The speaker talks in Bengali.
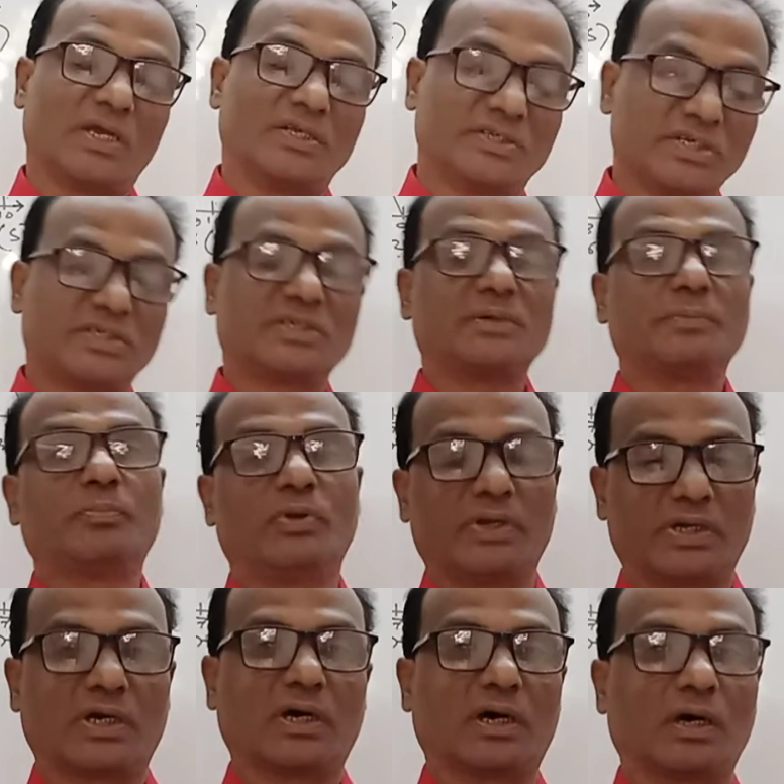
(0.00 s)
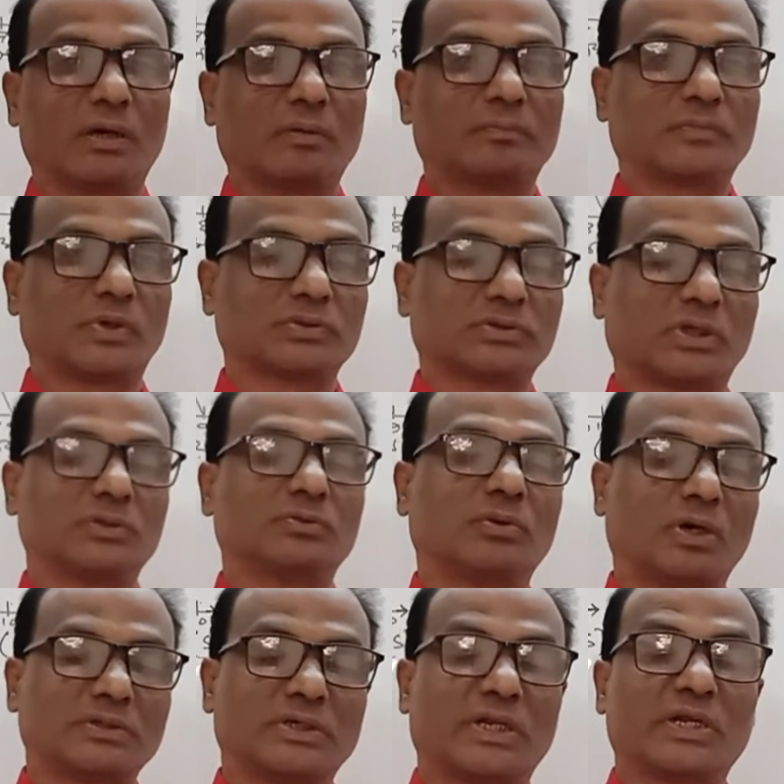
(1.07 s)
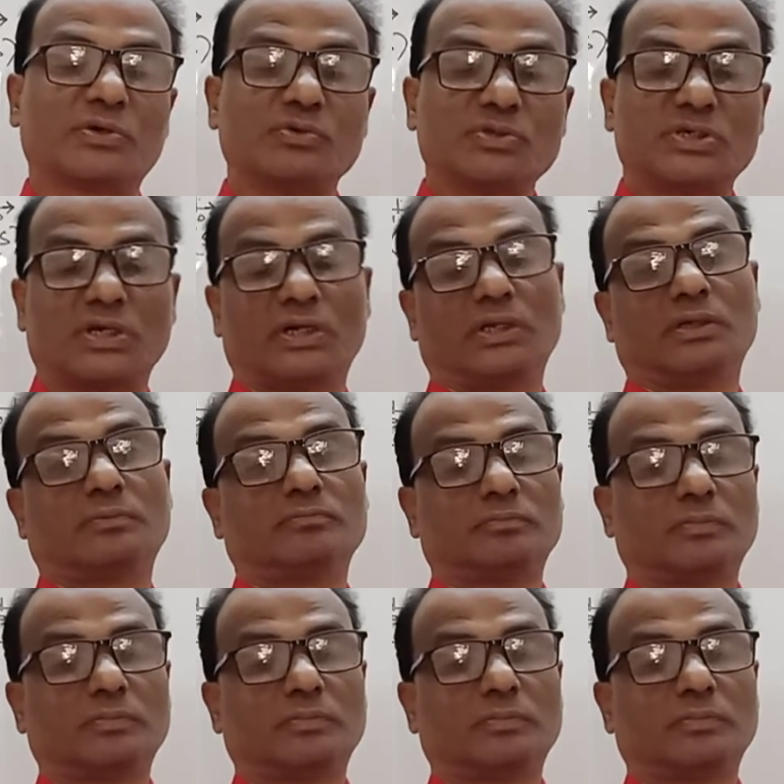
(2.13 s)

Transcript: এসএসসি পরীক্ষা অর্থাৎ দু হাজার একুশ সালের